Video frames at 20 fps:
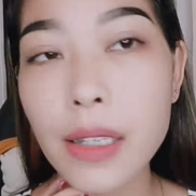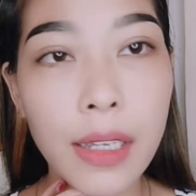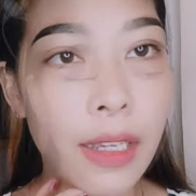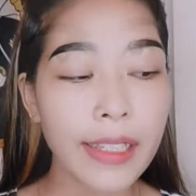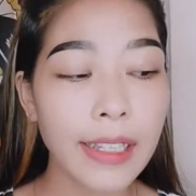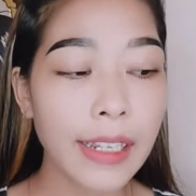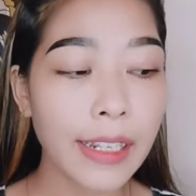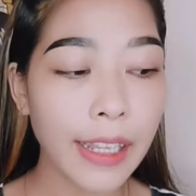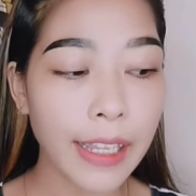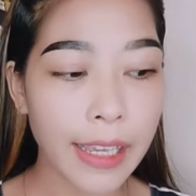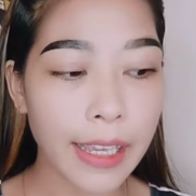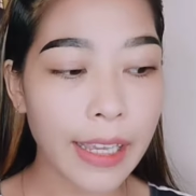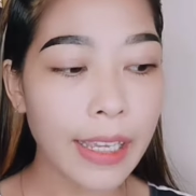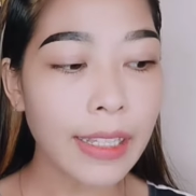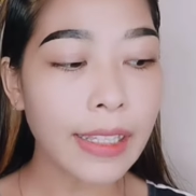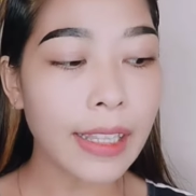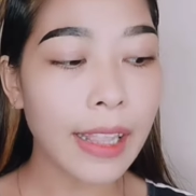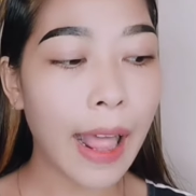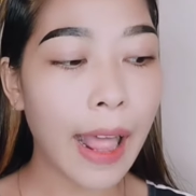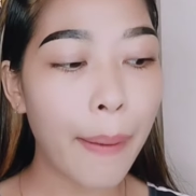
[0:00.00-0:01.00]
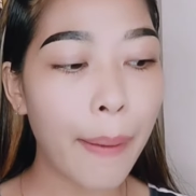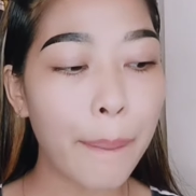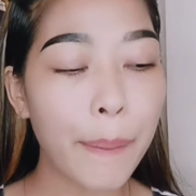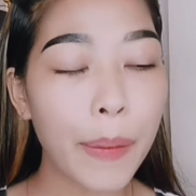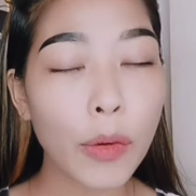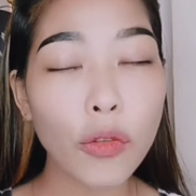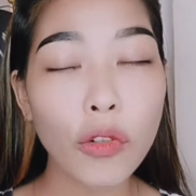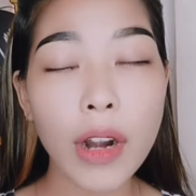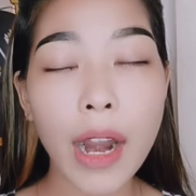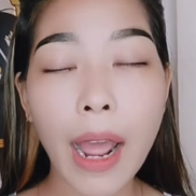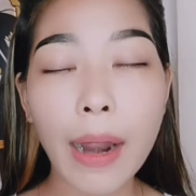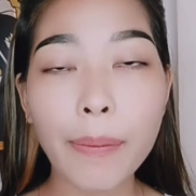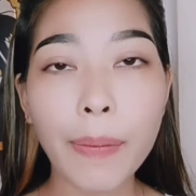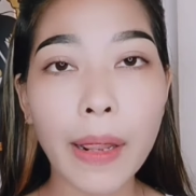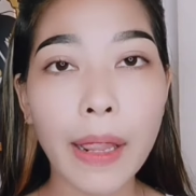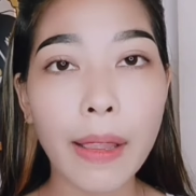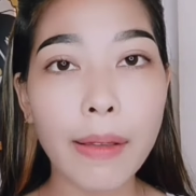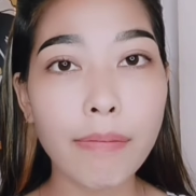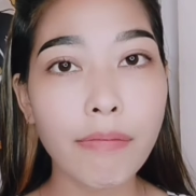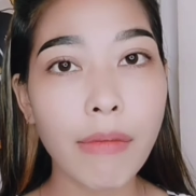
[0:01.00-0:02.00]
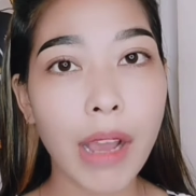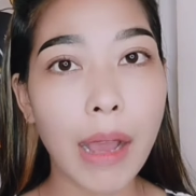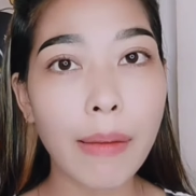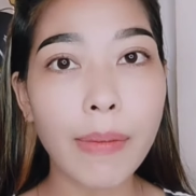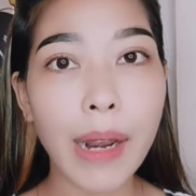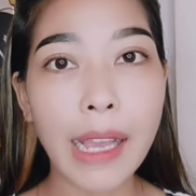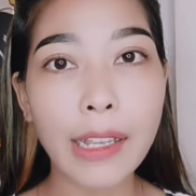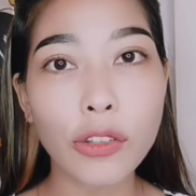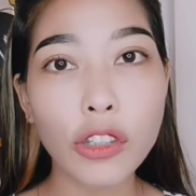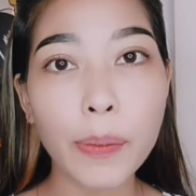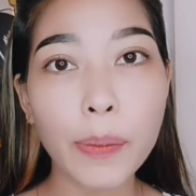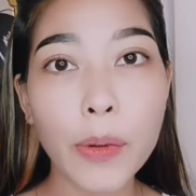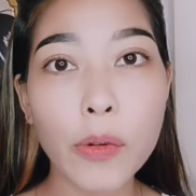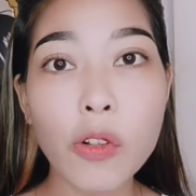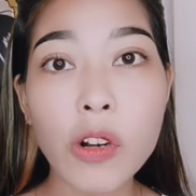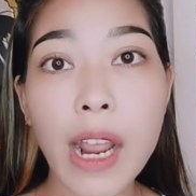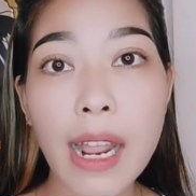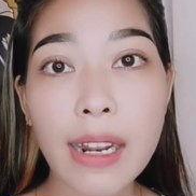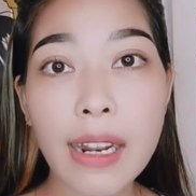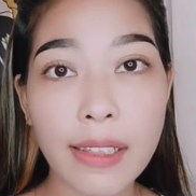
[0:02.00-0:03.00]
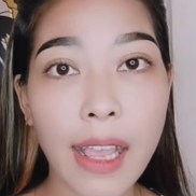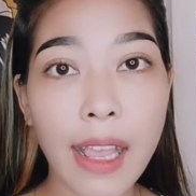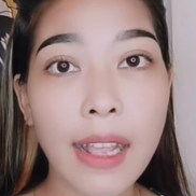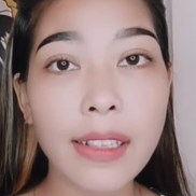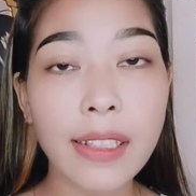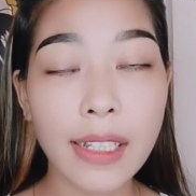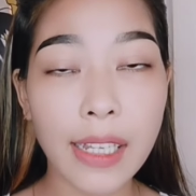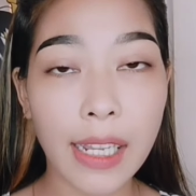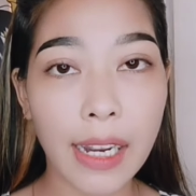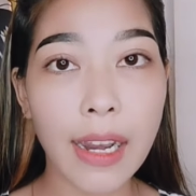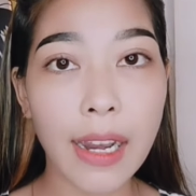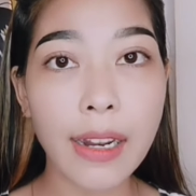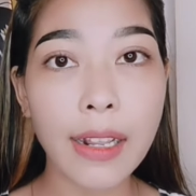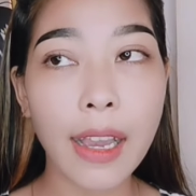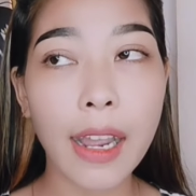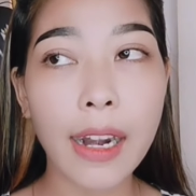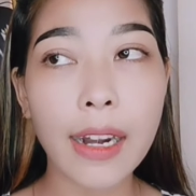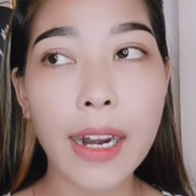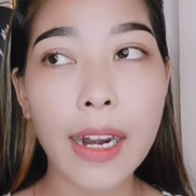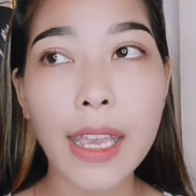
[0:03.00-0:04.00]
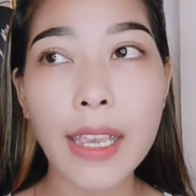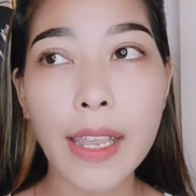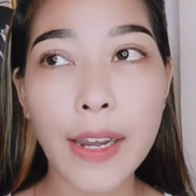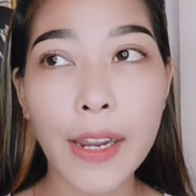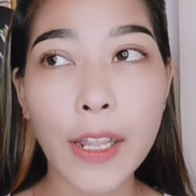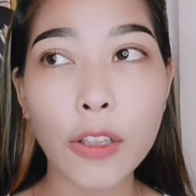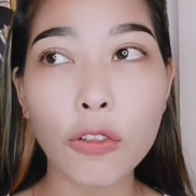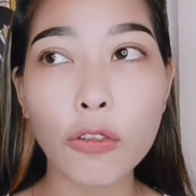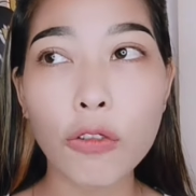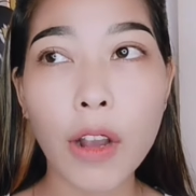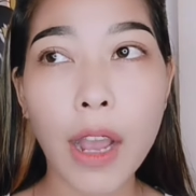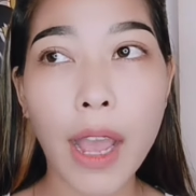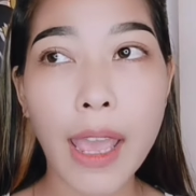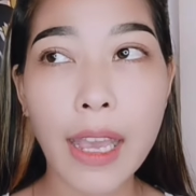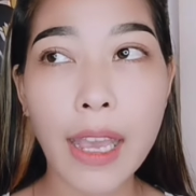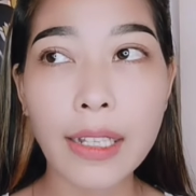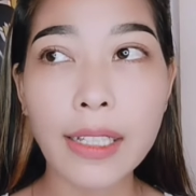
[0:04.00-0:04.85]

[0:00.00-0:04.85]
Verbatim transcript: Sini setelah penggunaan pelembab lanjut penggunaan sunscreen karena ini tuh kayak